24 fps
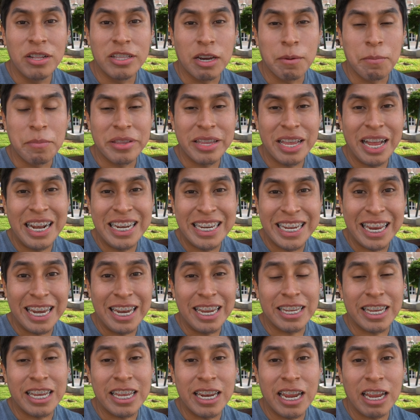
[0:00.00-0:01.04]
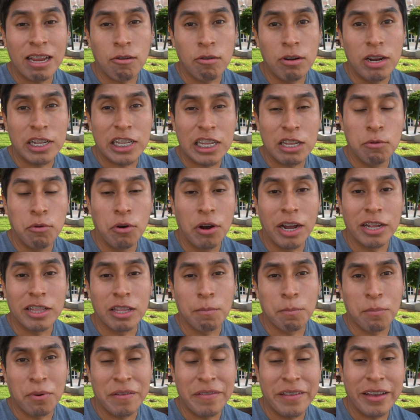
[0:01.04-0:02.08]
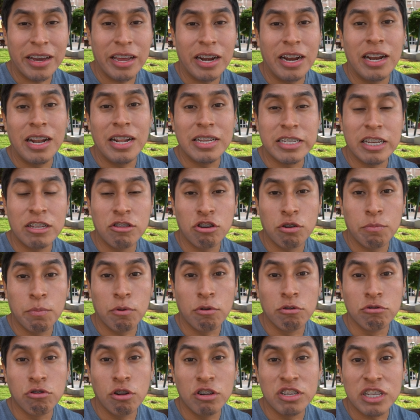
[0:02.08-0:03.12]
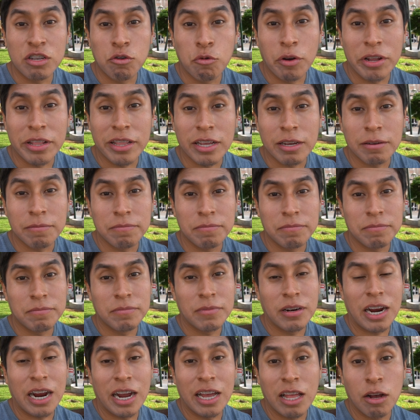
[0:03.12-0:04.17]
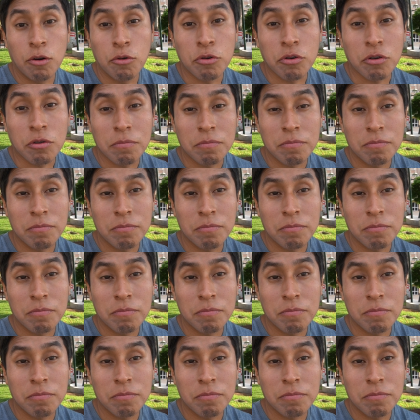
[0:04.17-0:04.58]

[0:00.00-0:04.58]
del terminal y en la esquina hay colectivos que te pueden dejar en el centro por un sol 50, cada uno.